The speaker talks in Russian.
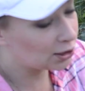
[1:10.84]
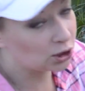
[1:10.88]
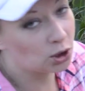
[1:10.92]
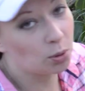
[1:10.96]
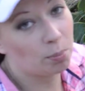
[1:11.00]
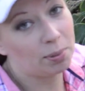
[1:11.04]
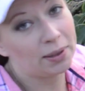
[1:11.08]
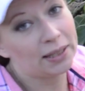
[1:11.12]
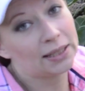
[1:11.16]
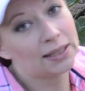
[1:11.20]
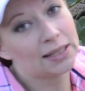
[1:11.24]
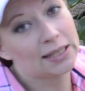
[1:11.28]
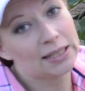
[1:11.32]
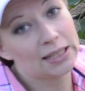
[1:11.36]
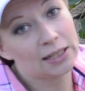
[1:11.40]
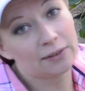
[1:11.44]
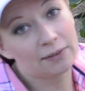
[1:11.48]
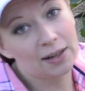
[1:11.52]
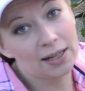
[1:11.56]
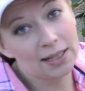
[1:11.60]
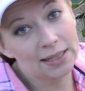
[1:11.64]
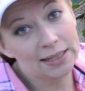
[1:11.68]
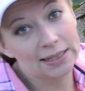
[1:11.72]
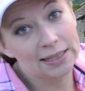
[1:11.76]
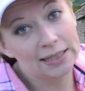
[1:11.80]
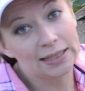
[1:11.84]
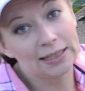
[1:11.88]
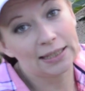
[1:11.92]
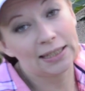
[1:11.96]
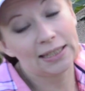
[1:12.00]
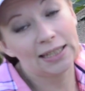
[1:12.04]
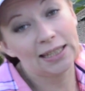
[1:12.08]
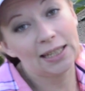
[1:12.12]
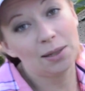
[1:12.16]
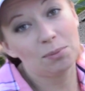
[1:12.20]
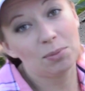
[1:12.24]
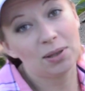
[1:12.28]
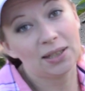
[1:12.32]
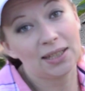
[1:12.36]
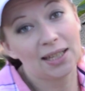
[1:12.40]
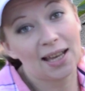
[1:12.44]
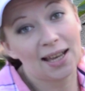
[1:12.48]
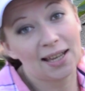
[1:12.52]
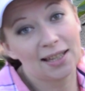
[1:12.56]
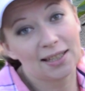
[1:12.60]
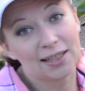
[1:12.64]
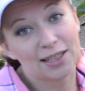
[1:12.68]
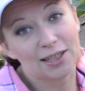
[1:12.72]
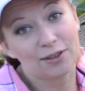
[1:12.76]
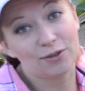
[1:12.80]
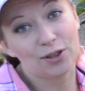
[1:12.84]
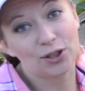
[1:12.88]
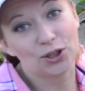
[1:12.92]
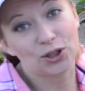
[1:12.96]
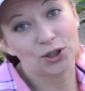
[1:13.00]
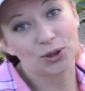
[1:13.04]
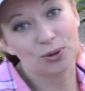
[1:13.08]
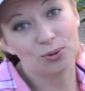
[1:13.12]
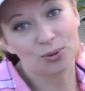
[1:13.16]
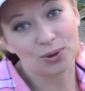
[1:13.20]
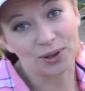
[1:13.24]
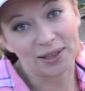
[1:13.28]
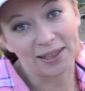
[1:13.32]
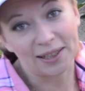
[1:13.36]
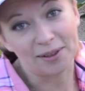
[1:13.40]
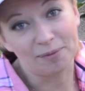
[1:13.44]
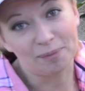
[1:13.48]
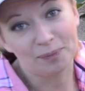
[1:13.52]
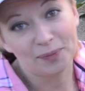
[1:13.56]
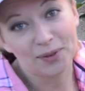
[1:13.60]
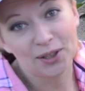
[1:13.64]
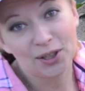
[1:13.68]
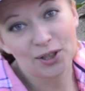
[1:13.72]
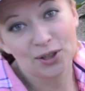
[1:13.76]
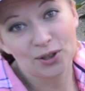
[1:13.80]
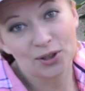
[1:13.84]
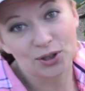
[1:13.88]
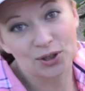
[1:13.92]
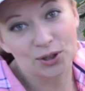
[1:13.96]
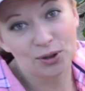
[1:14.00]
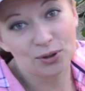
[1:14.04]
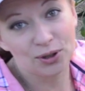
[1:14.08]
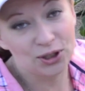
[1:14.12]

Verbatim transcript: что при консервации не меняет цвет шкурка, что